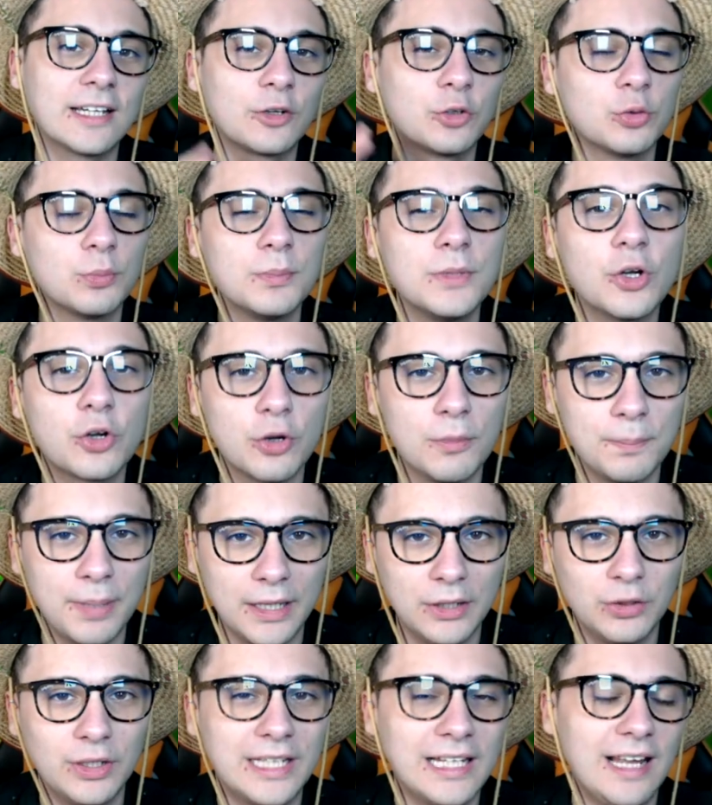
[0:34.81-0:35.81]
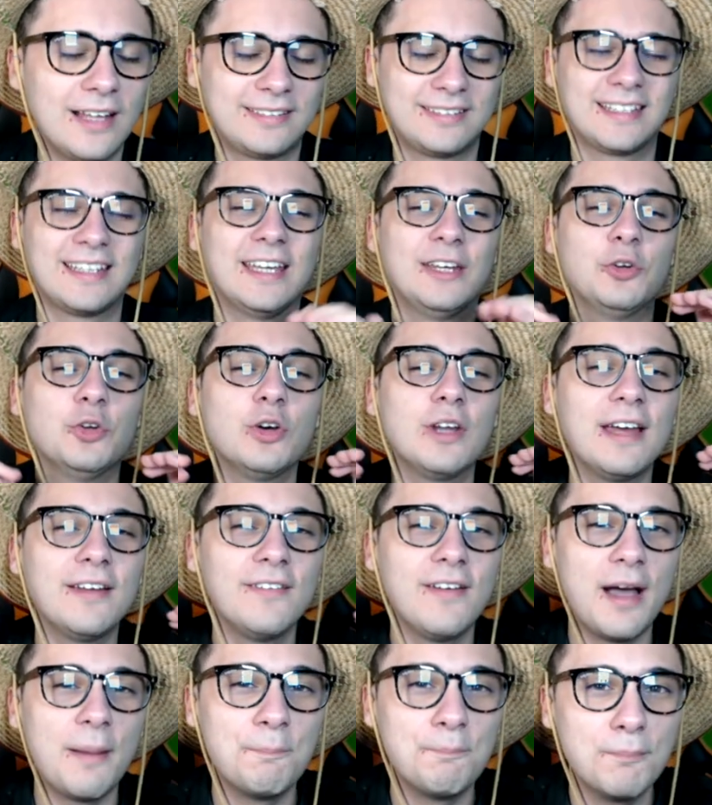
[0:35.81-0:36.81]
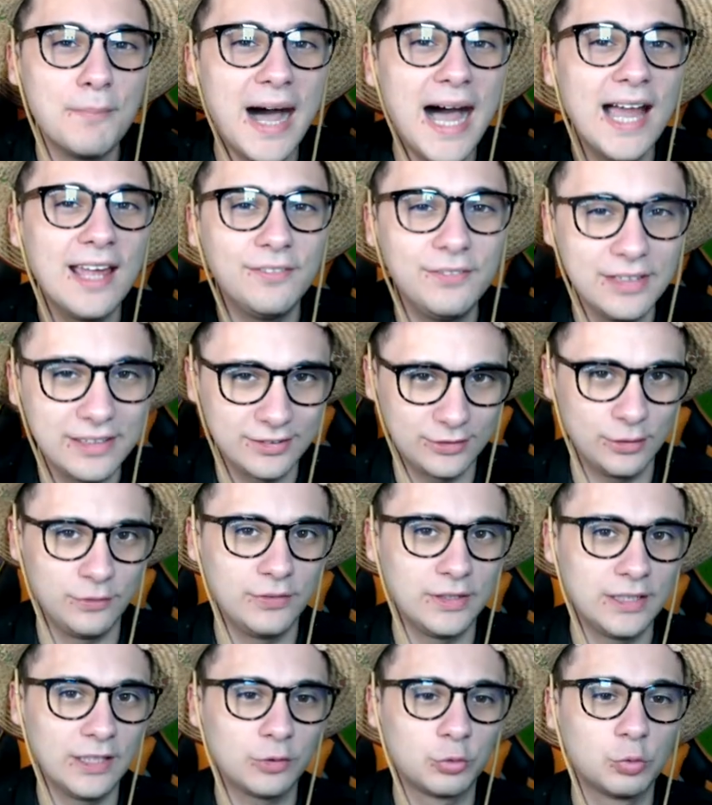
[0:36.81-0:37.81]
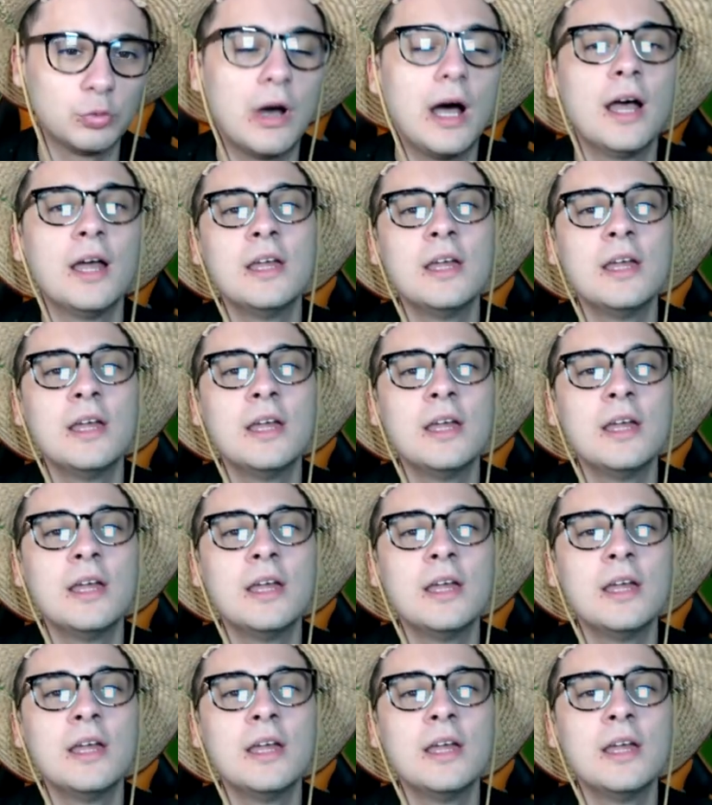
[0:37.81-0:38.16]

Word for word: con un mio compagno di classe che non aveva mai visto in vita sua